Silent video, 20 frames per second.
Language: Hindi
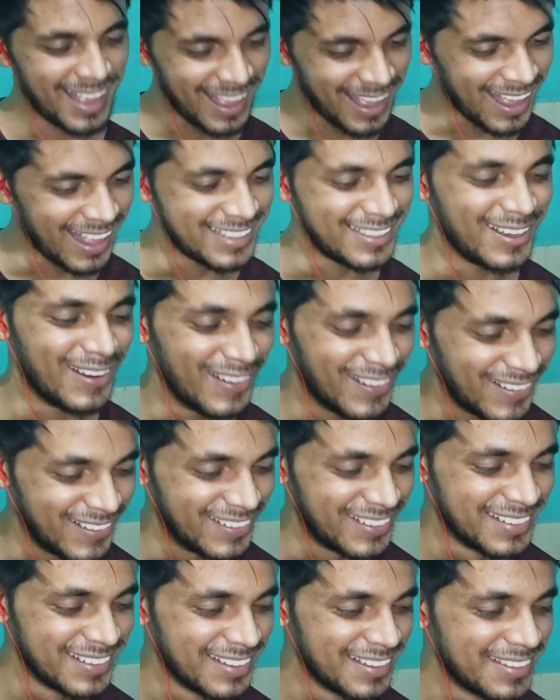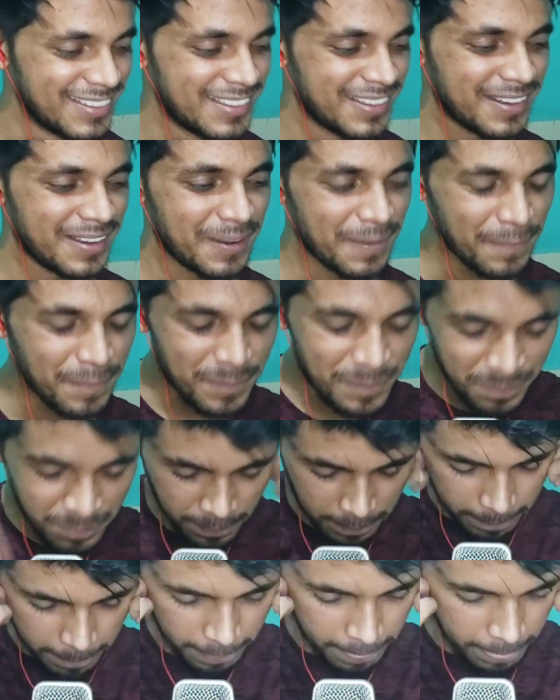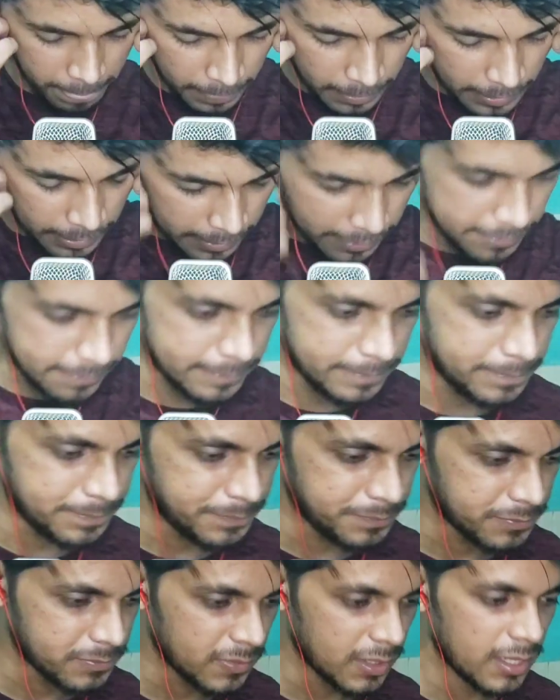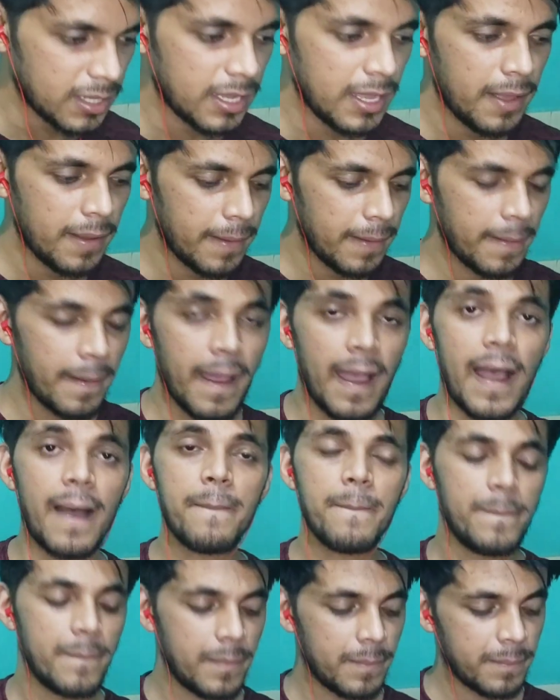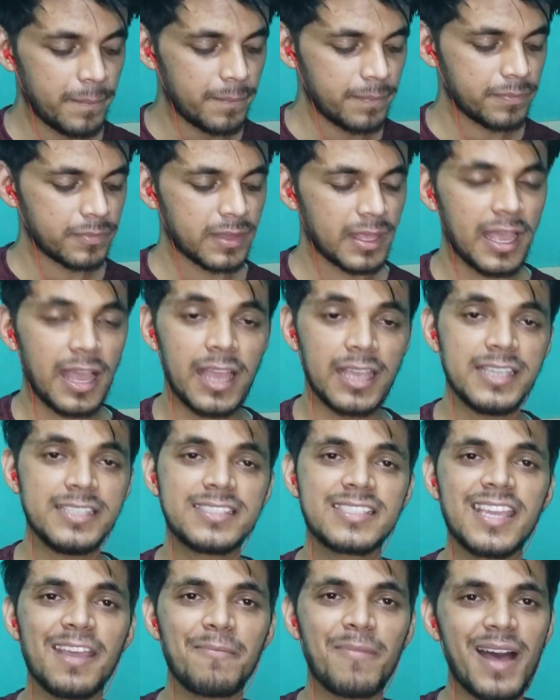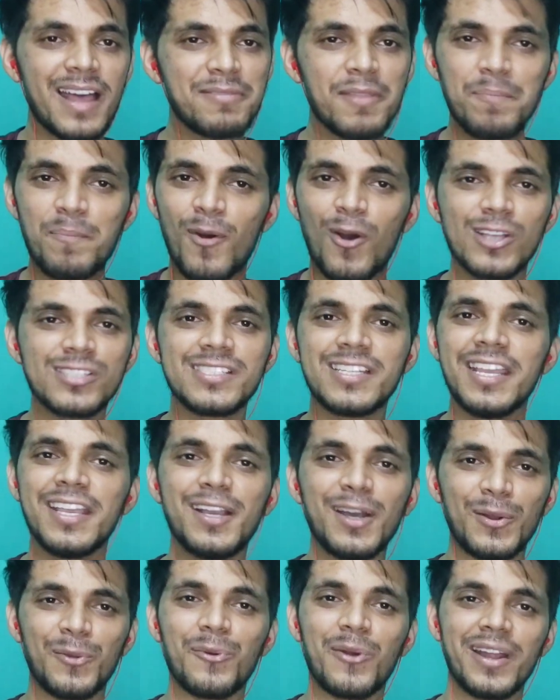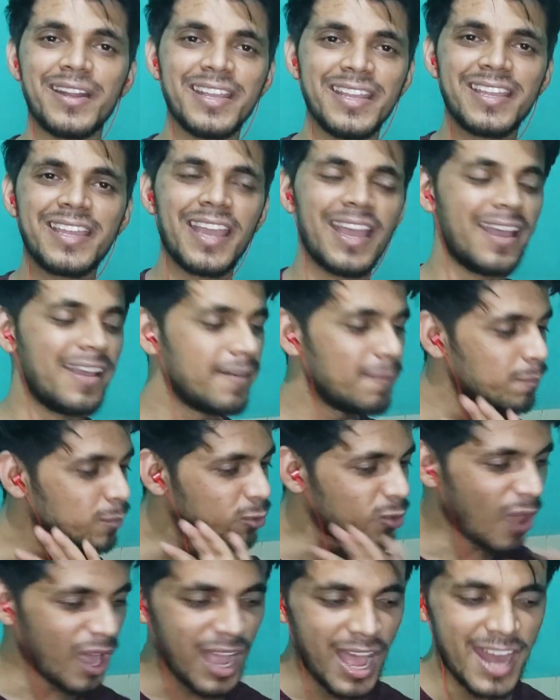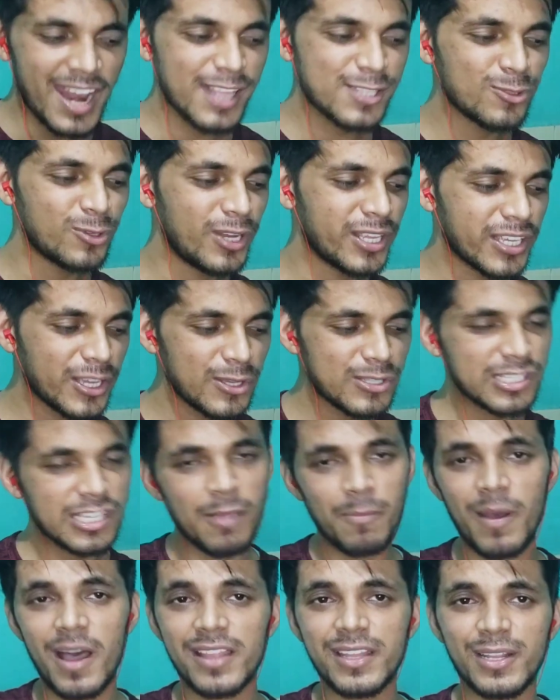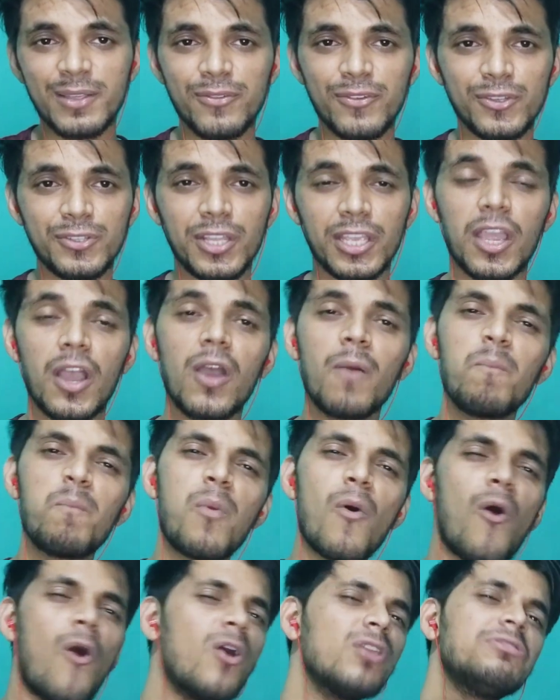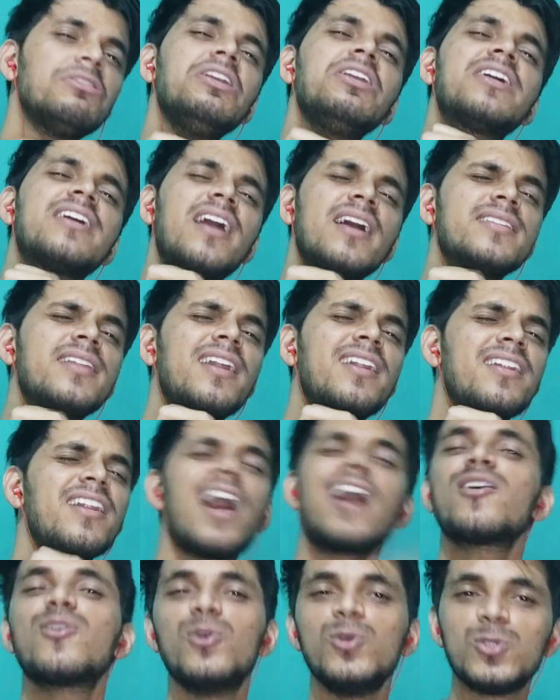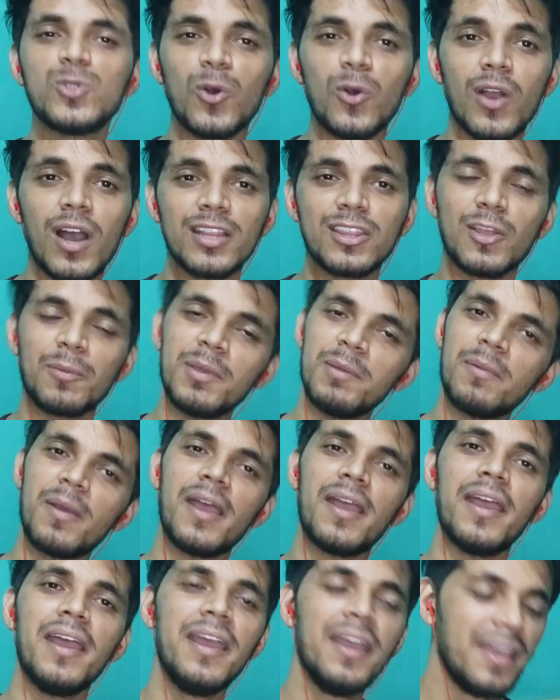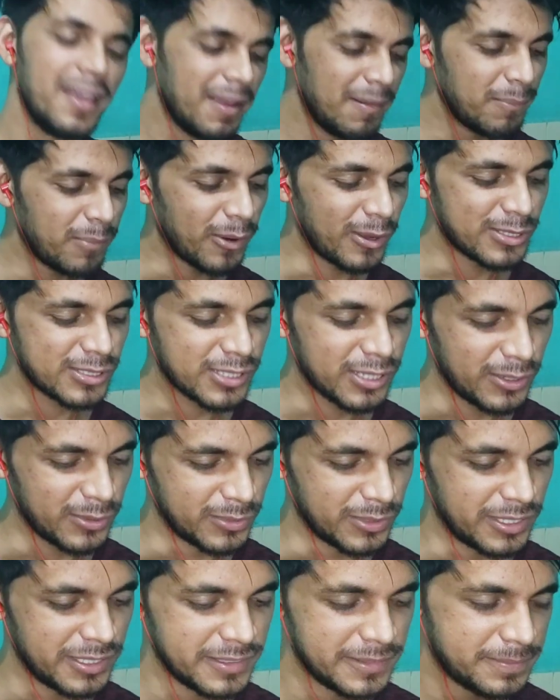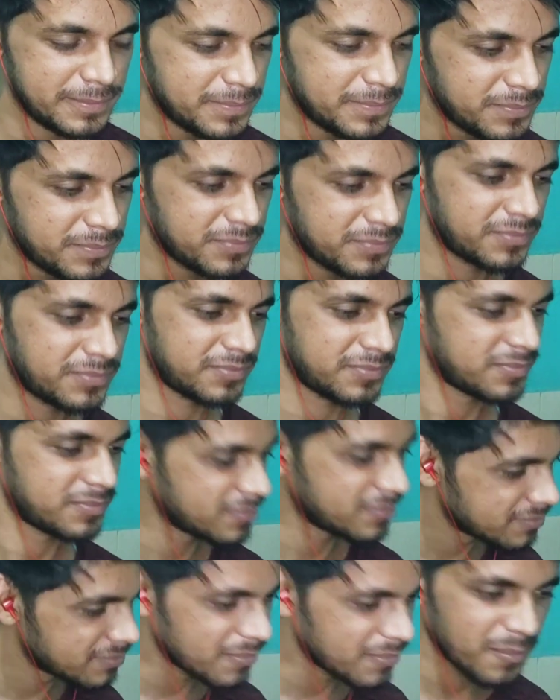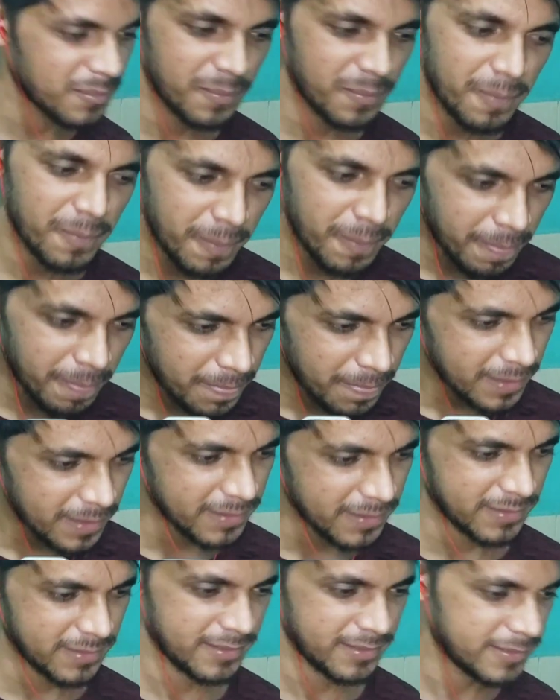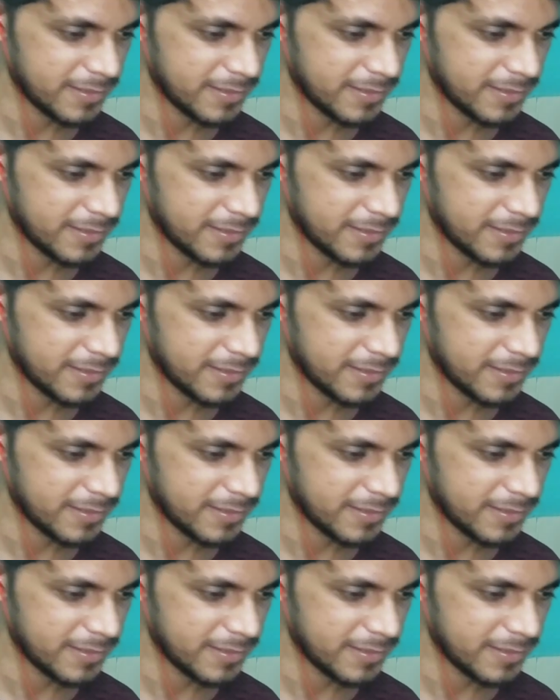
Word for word: आ जाओ. Trying to do more right than wrong. I want to thank you for just. इसके बाद मैं पॉज नहीं करूंगा ठीक है पूरा गाना सुनेंगे उसके बाद रिव्यू देंगे अगर बहुत ही खतरनाक कुछ होगा तभी मैं पॉज करो आओ मोड़िया